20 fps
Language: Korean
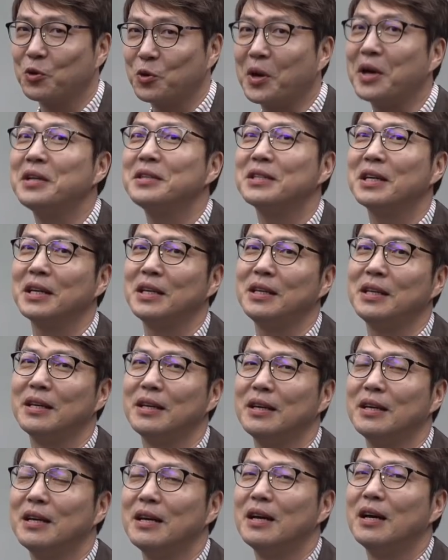굉장히
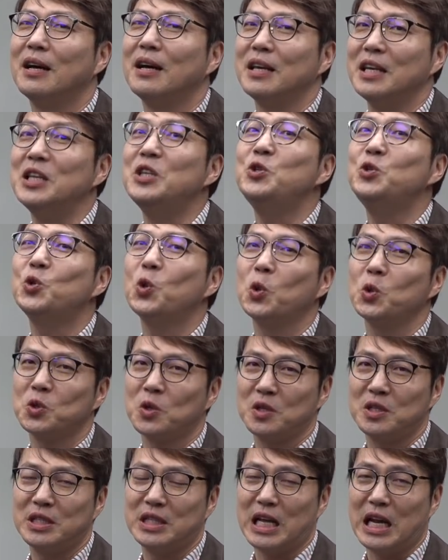
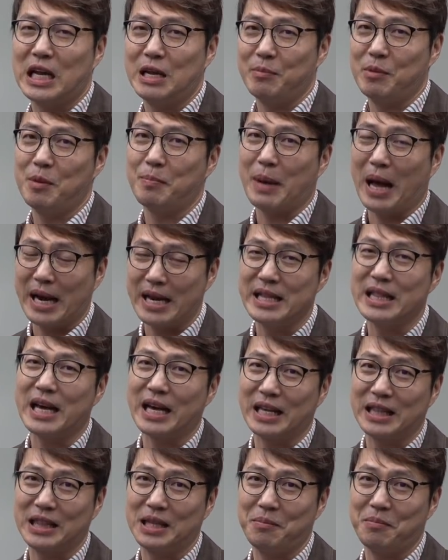인종적 시달림을 많이
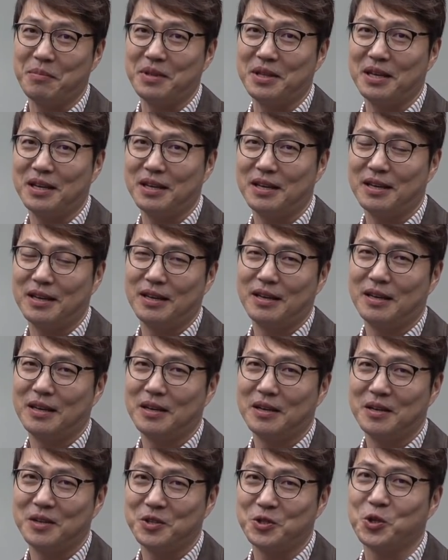당했답니다.
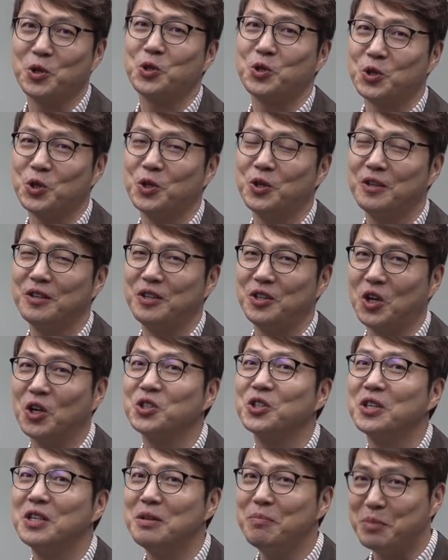그렇죠.
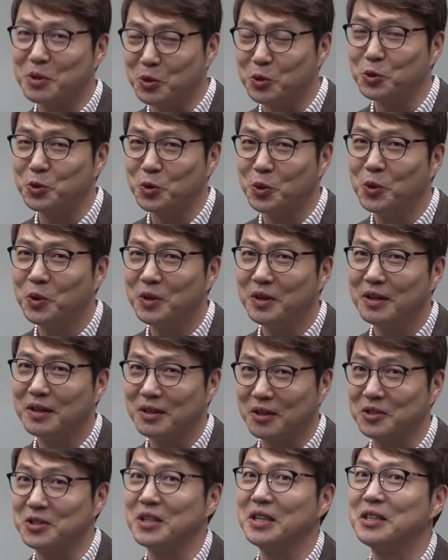여전히 미국도
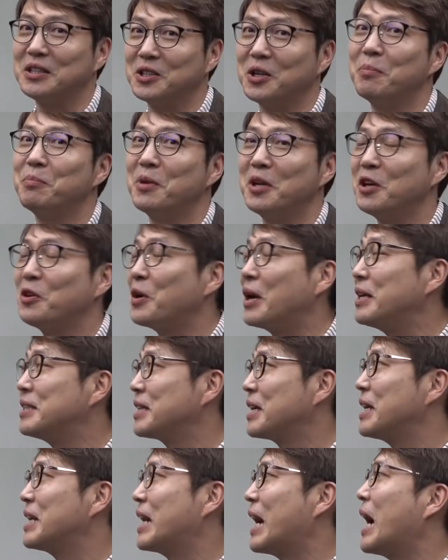여전히 그런 면이
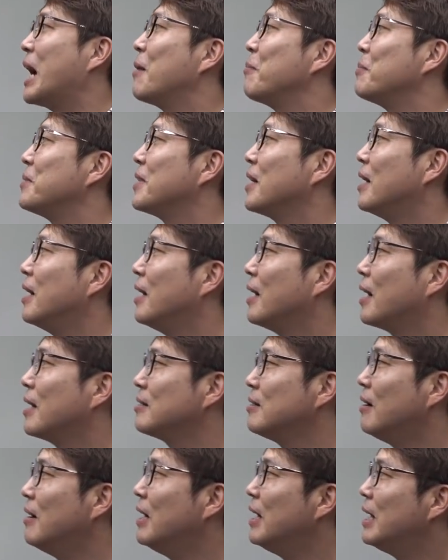굉장히 강합니다.
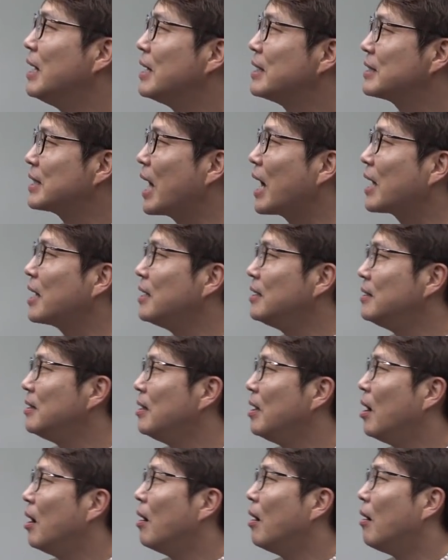그래서
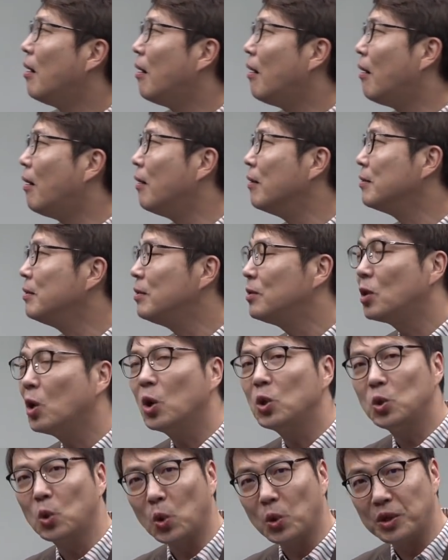자기는
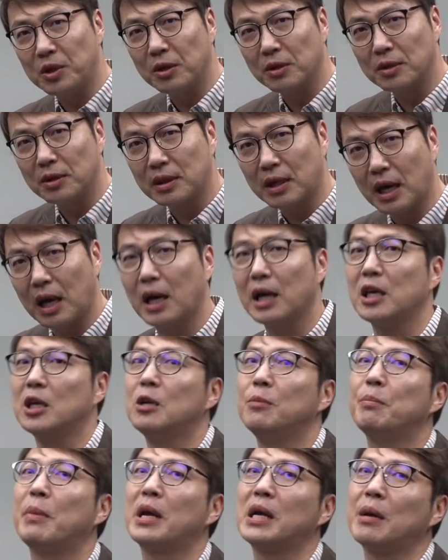언더독이었다.
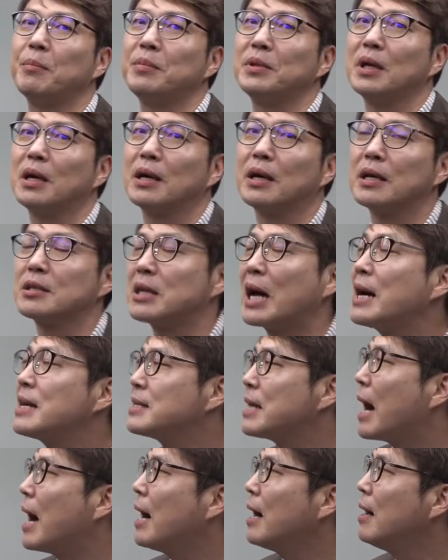이런 말을 합니다. 그래서
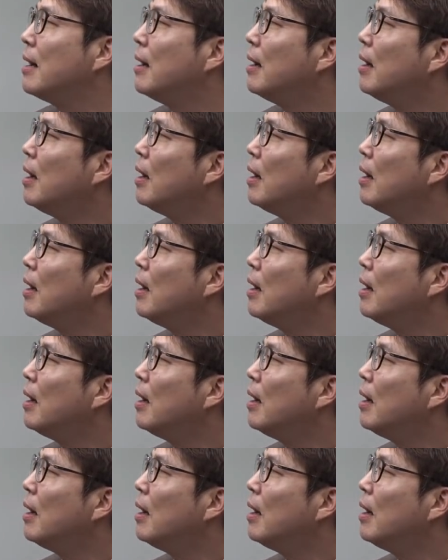항상